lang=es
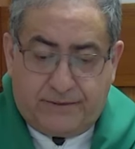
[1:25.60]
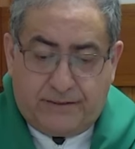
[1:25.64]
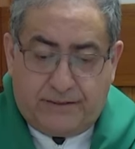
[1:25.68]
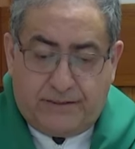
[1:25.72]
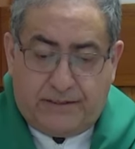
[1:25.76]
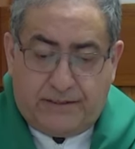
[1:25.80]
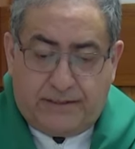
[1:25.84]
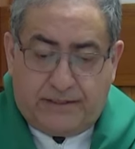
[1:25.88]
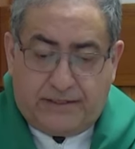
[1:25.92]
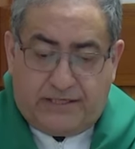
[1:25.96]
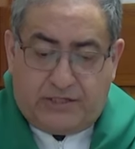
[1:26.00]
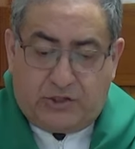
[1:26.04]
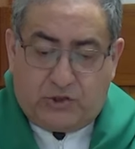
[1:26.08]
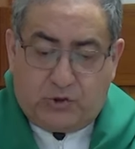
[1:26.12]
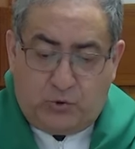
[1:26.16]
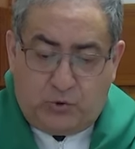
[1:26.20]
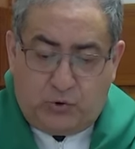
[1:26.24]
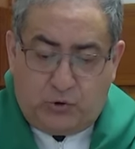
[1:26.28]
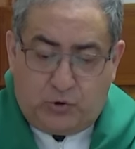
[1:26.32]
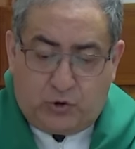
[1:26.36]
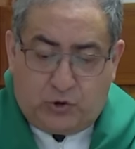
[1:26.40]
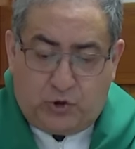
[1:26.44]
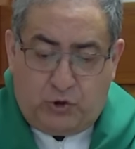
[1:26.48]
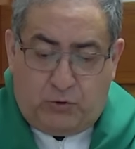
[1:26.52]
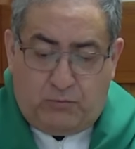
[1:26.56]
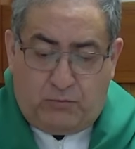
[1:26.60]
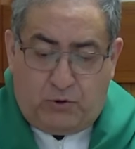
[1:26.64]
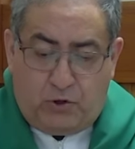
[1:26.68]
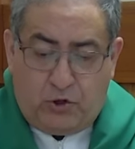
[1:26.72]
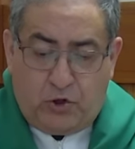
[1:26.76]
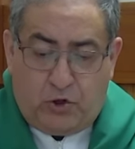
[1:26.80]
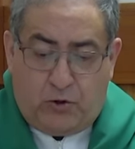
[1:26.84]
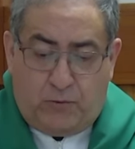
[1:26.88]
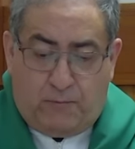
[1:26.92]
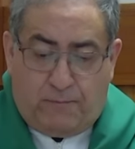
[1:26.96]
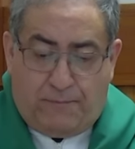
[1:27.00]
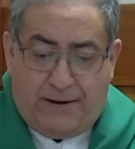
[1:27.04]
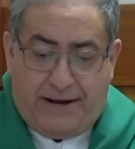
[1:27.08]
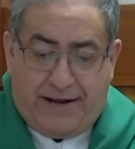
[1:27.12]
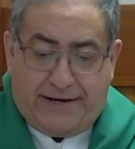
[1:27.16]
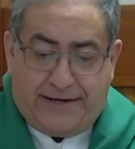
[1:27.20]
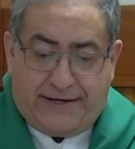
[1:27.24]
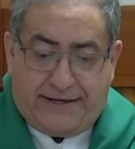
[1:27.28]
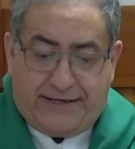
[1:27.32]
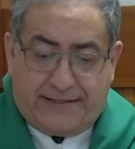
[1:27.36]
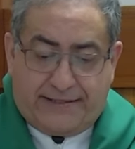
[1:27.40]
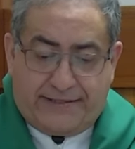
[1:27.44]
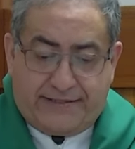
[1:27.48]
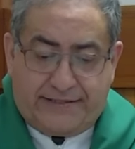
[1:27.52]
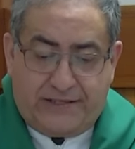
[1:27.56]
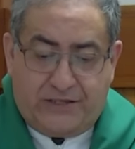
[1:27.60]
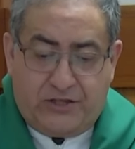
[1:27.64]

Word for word: Jesús tomó los panes,